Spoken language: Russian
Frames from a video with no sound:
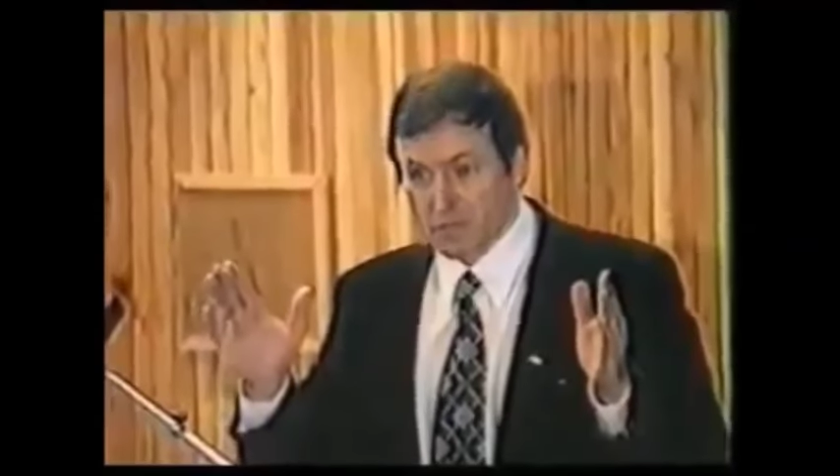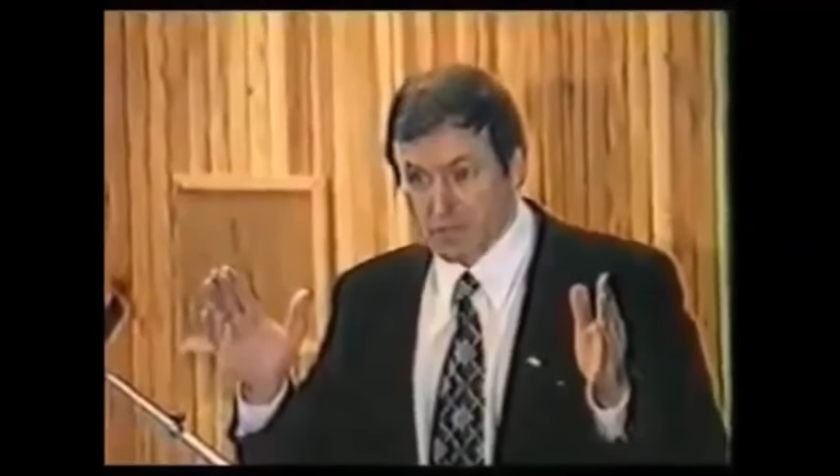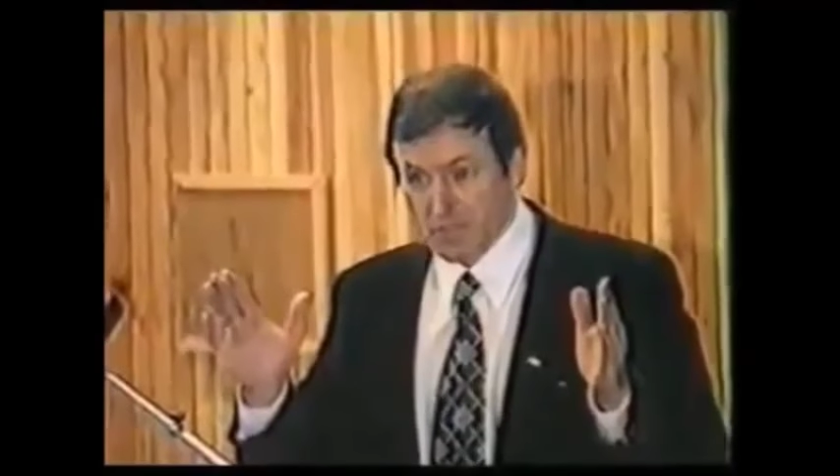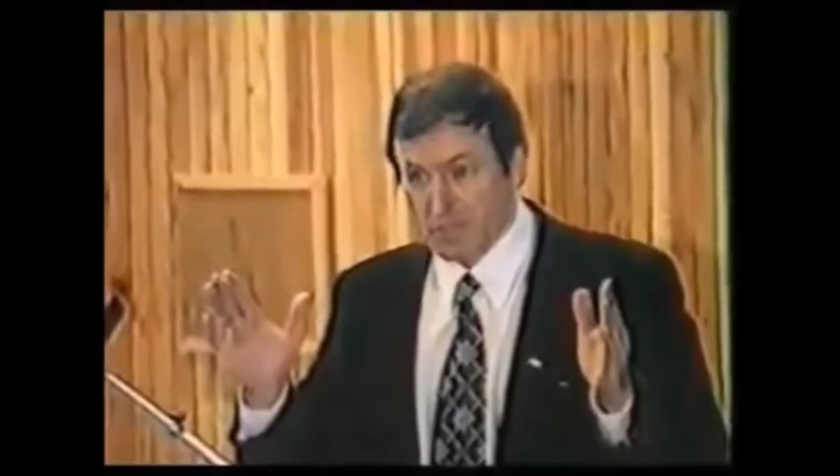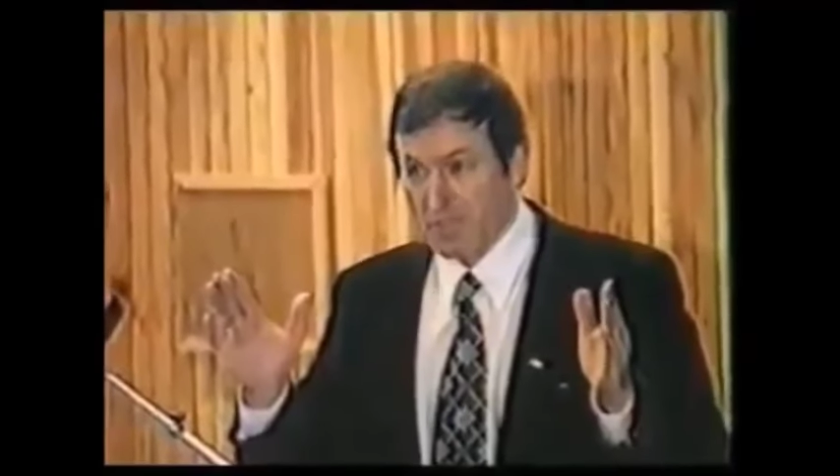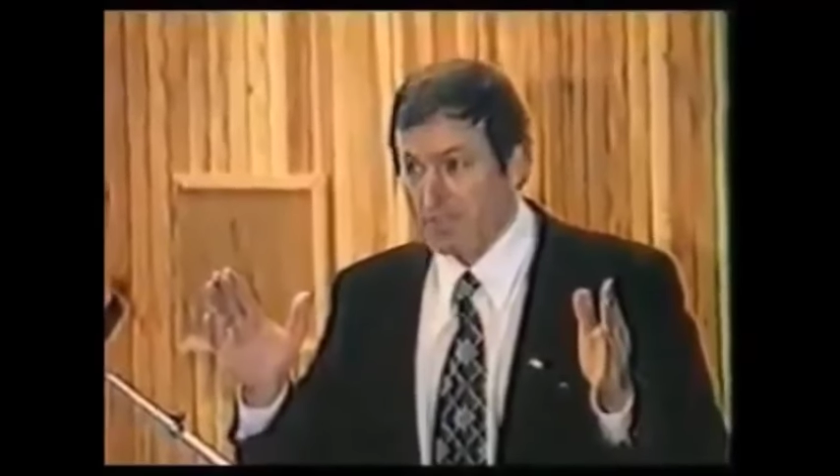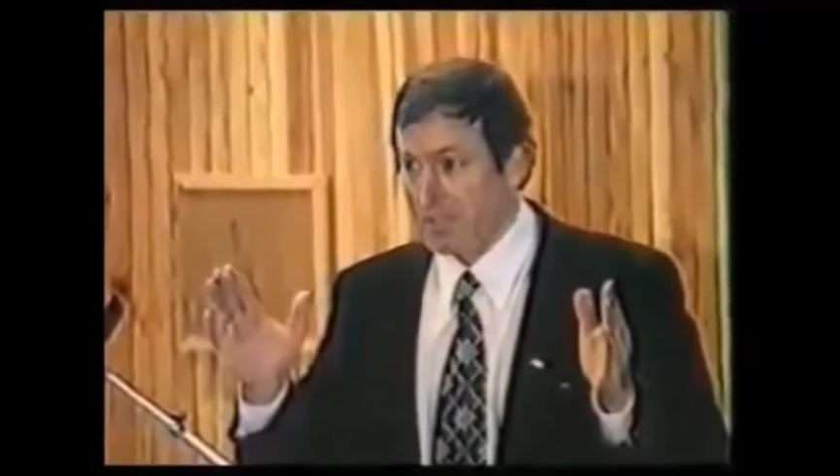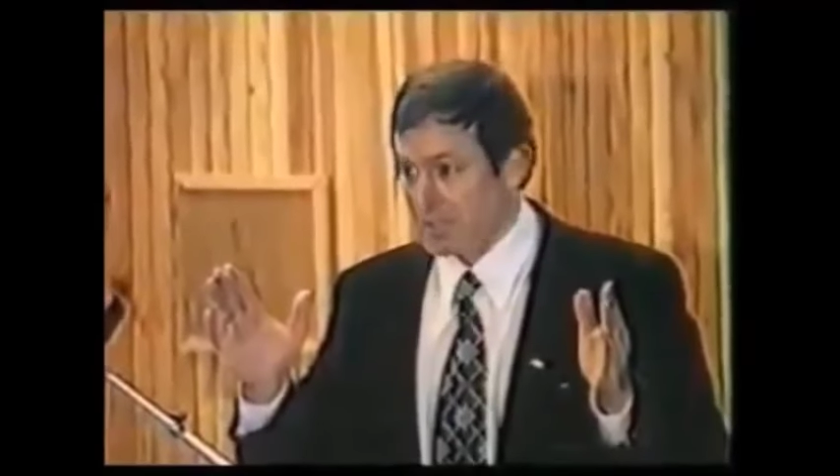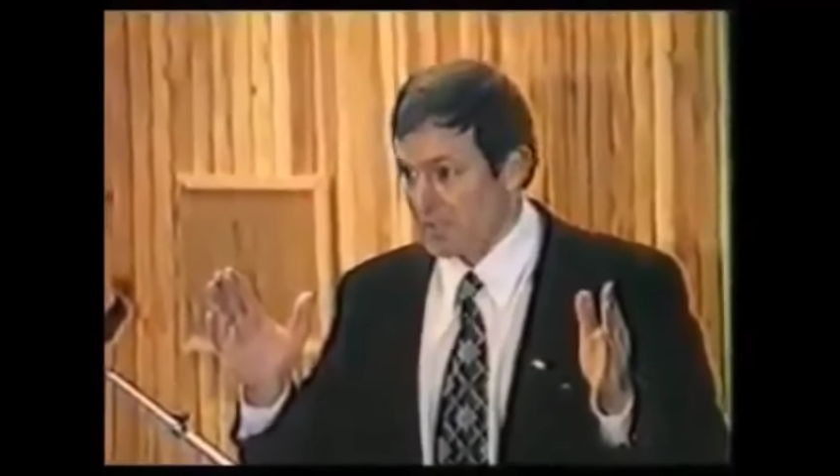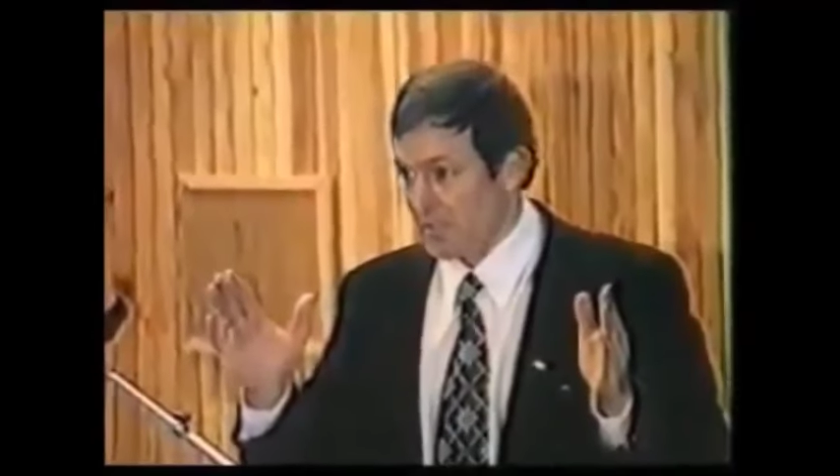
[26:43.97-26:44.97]
И он дан
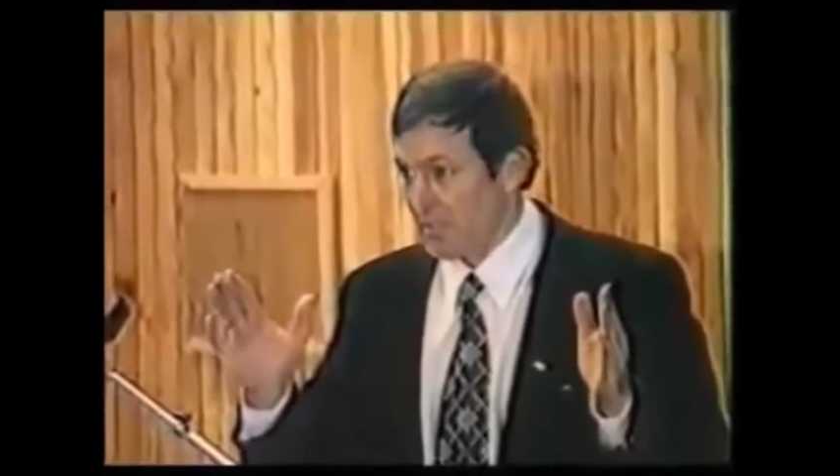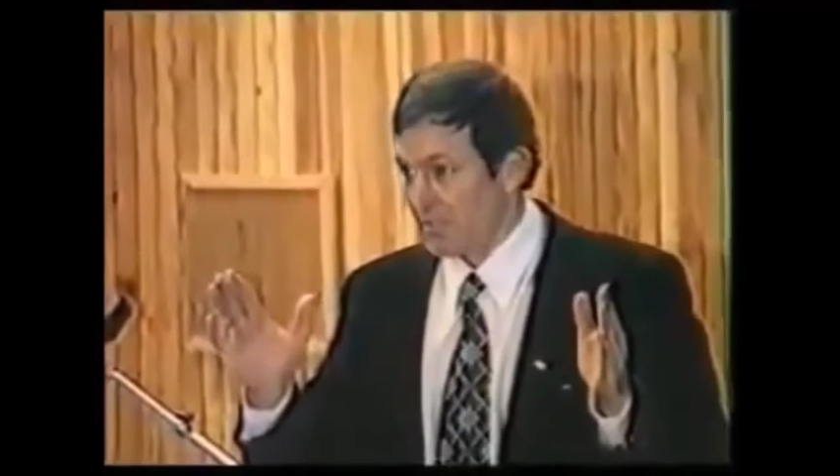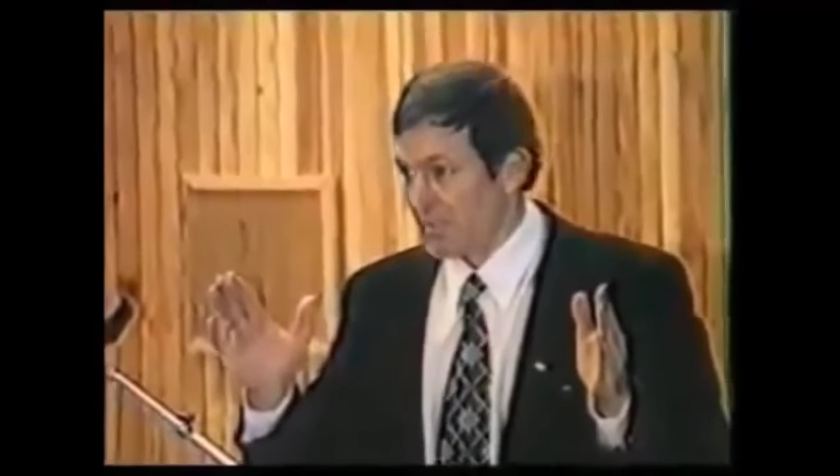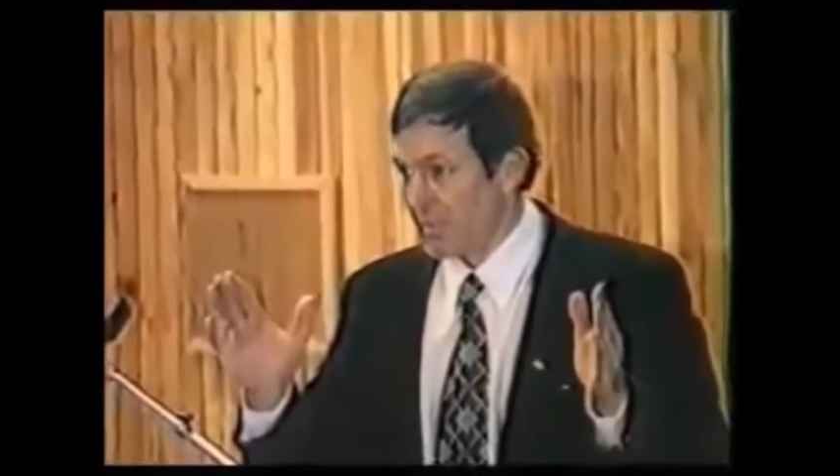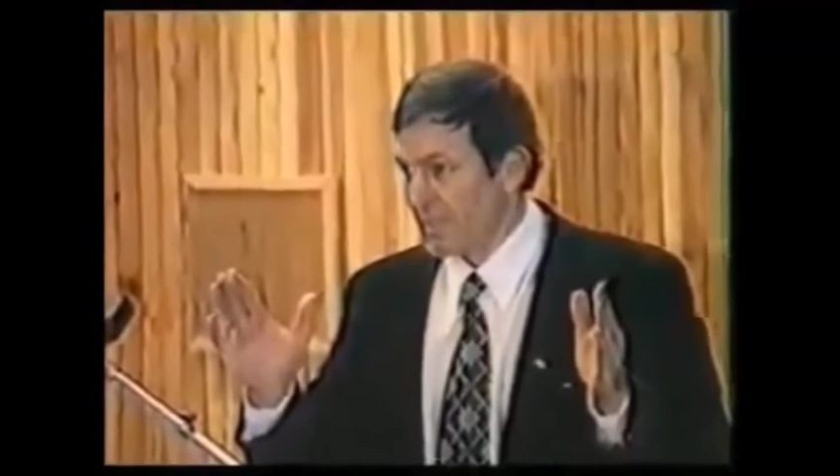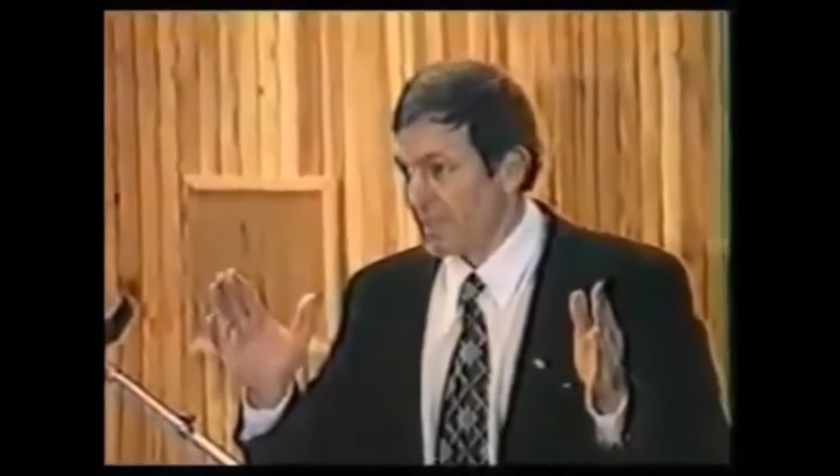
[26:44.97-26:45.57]
как раз для того,